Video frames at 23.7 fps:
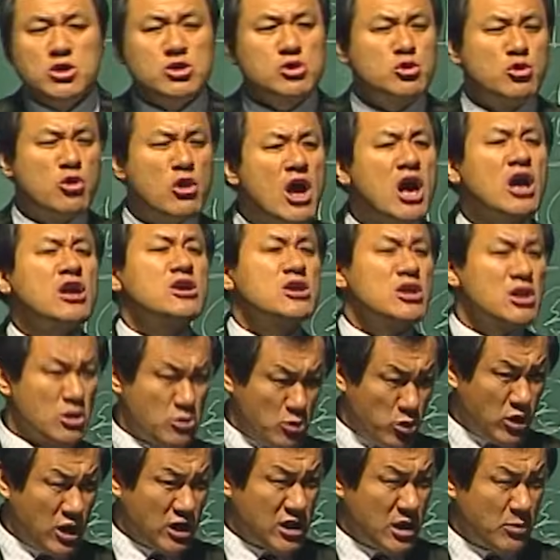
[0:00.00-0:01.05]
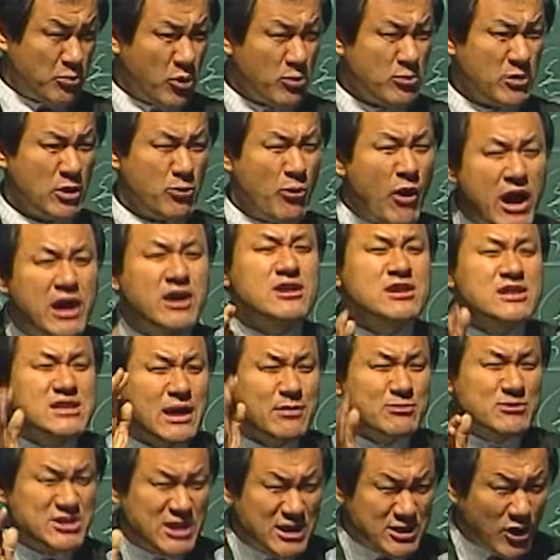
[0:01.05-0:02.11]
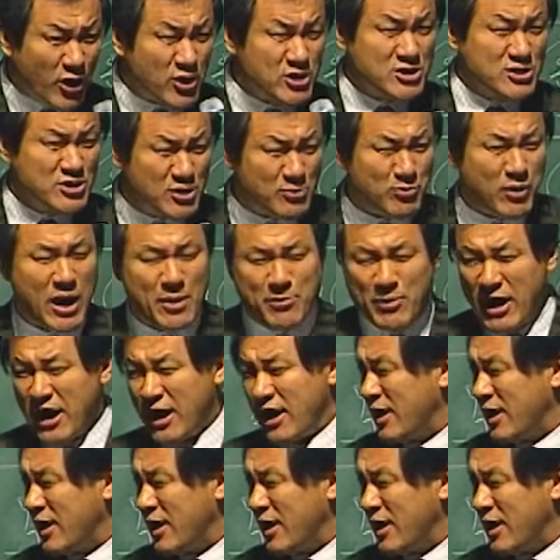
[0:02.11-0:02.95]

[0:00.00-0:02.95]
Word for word: 뒤안길에 돌아다 보면 왜 그러냐면 이제 더 들어봐봐.